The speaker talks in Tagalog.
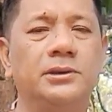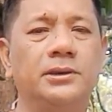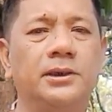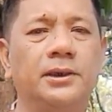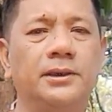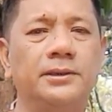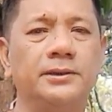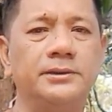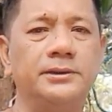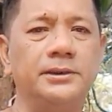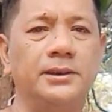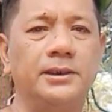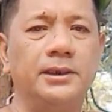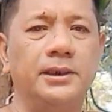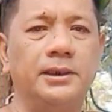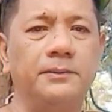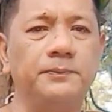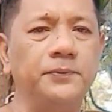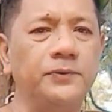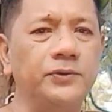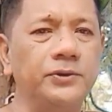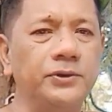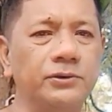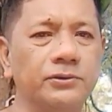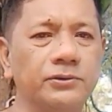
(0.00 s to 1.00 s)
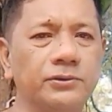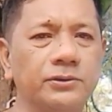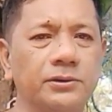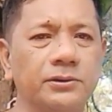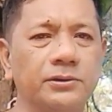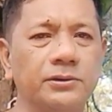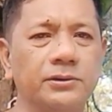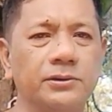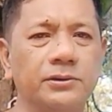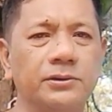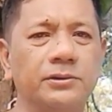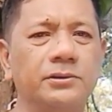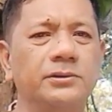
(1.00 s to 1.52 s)
at saka po yung
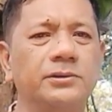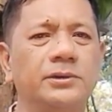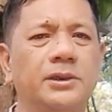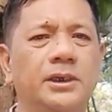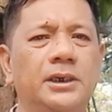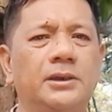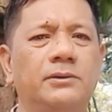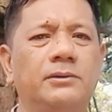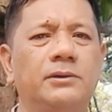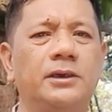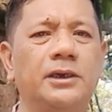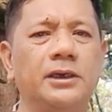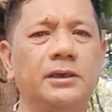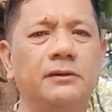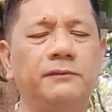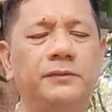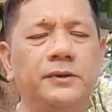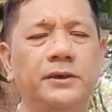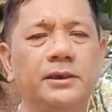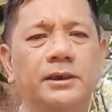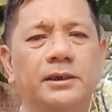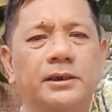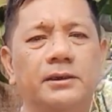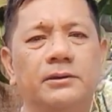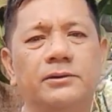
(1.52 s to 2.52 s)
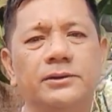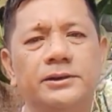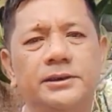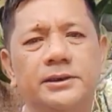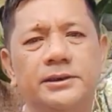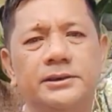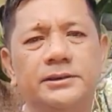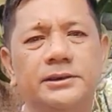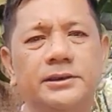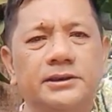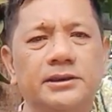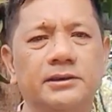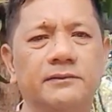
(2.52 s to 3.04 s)
dalawang kaibigan ko
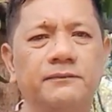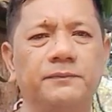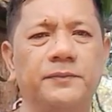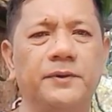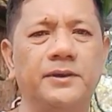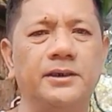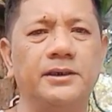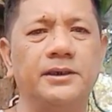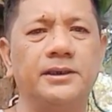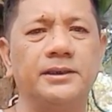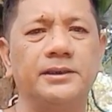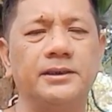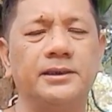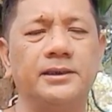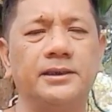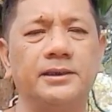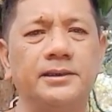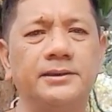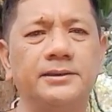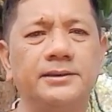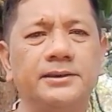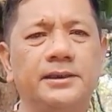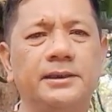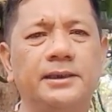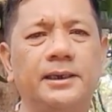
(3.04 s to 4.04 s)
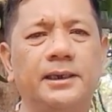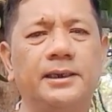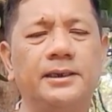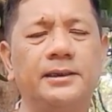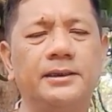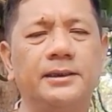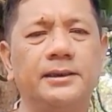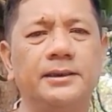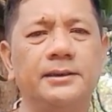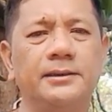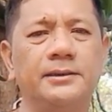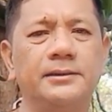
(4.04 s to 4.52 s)
dyan sa team paangat na andyan lagi.